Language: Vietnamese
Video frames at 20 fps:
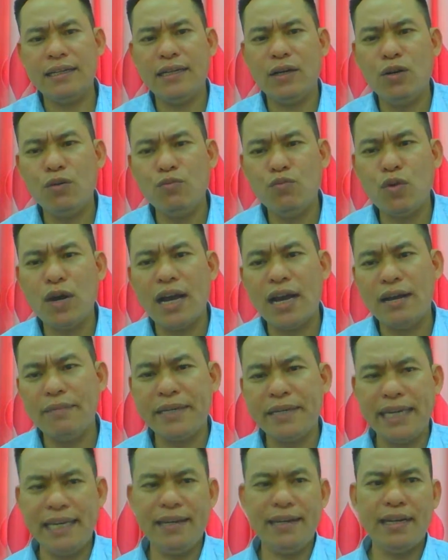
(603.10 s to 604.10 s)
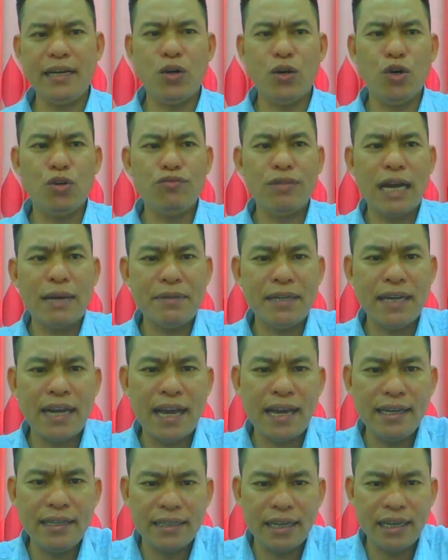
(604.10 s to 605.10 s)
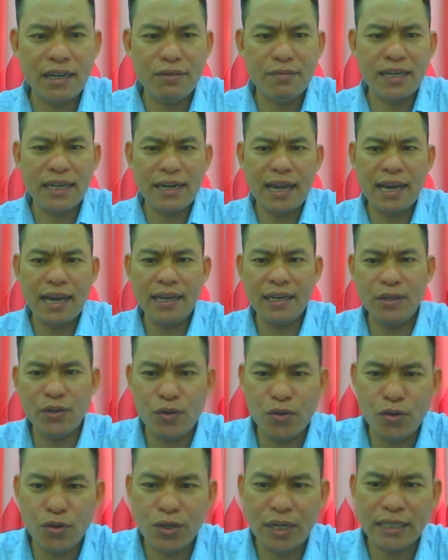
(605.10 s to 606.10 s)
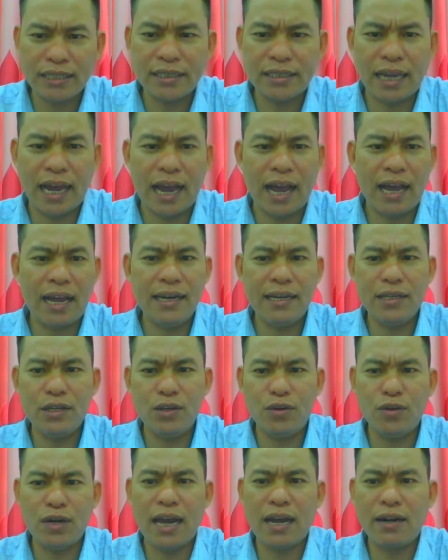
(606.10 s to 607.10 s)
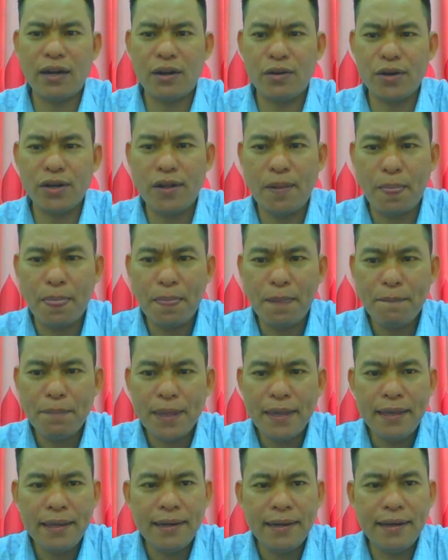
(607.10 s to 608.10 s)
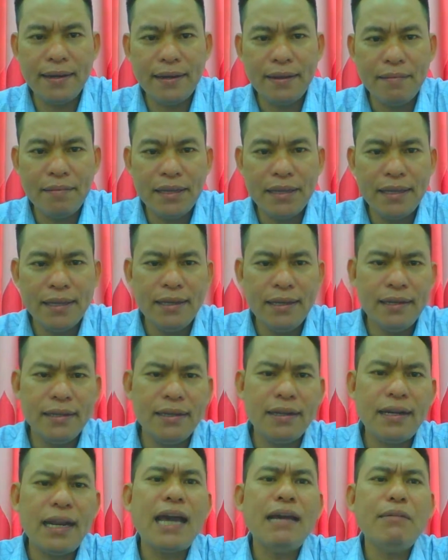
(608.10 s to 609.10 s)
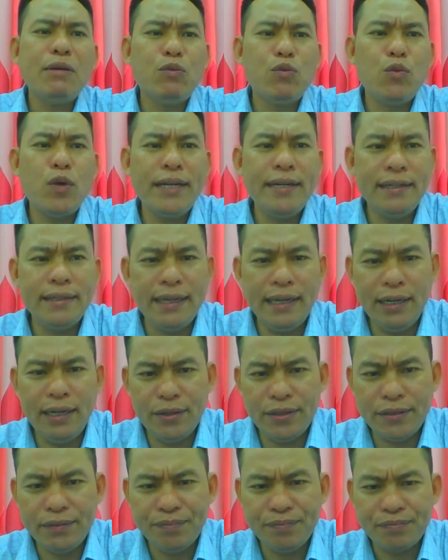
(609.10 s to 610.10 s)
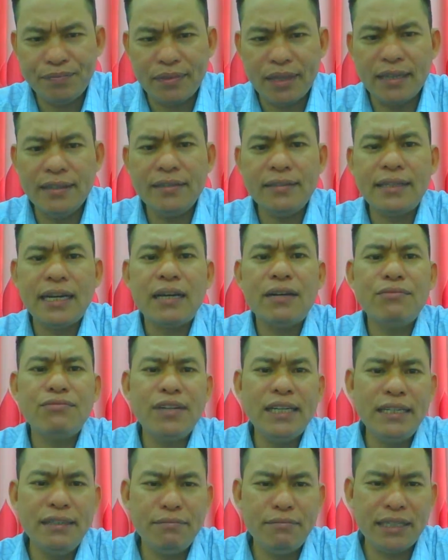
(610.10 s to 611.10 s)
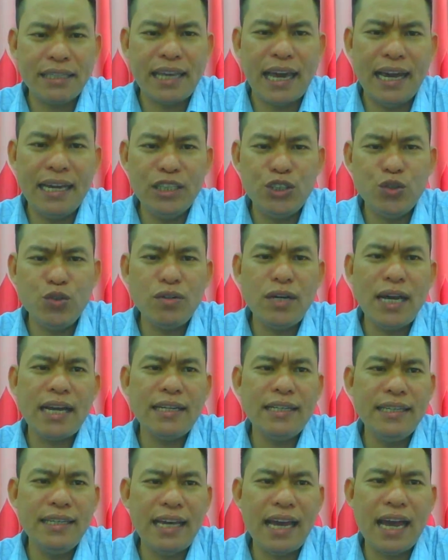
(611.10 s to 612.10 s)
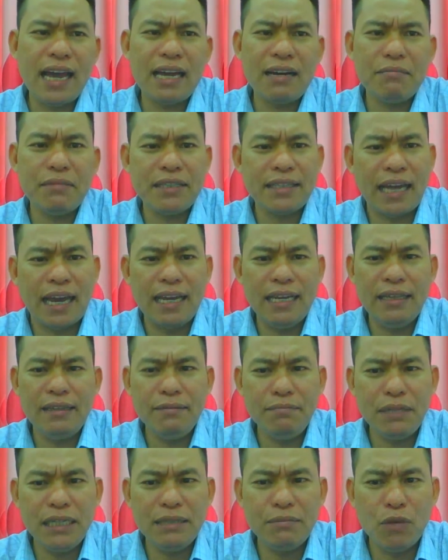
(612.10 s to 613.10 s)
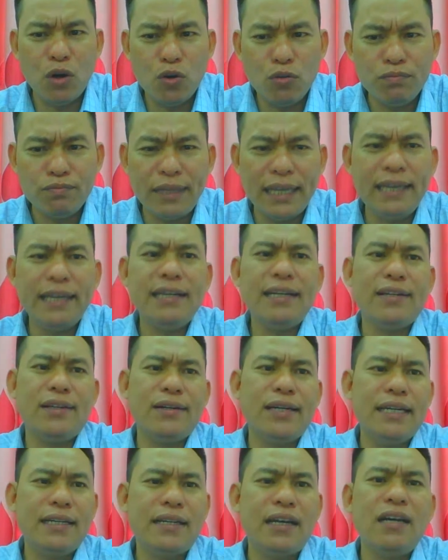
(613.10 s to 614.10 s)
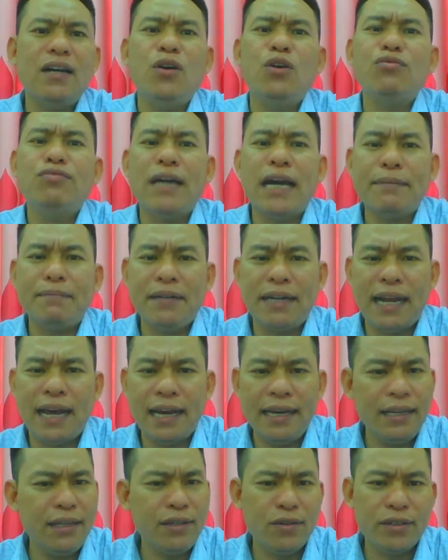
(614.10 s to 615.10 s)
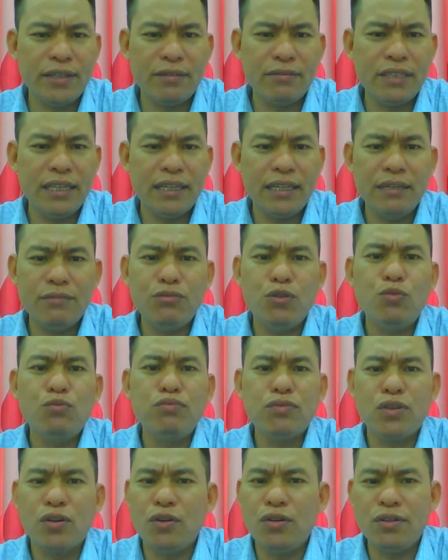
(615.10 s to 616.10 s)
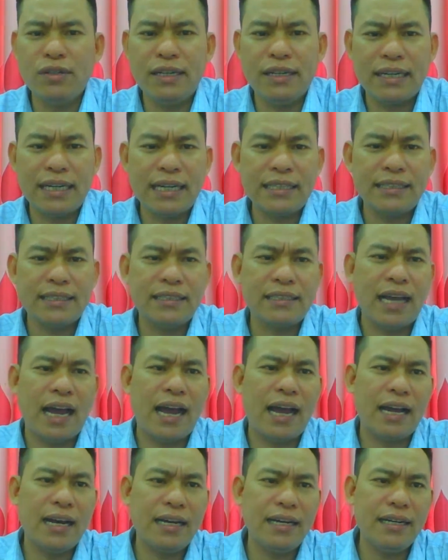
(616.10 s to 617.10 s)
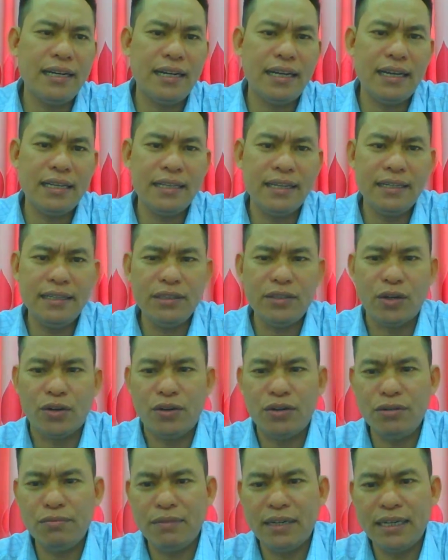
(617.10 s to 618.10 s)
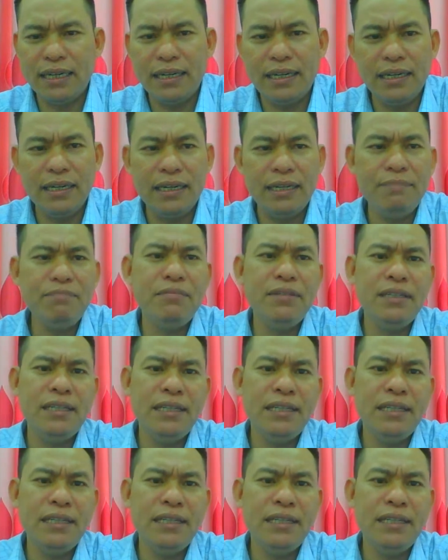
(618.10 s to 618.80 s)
hôm qua hôm kia rồi đó hộ pháp nó lái sao mà nó lái vô khách sạn vô la đâu đó đấy nó lái mà quên đường đi luôn từ Trà Vinh mà chạy xuống An Giang mà chạy tới 14 tiếng mà tôi nghĩ có hộ pháp mà lái vô trong những cái vùng chỗ là khách sạn là những chỗ mà điểm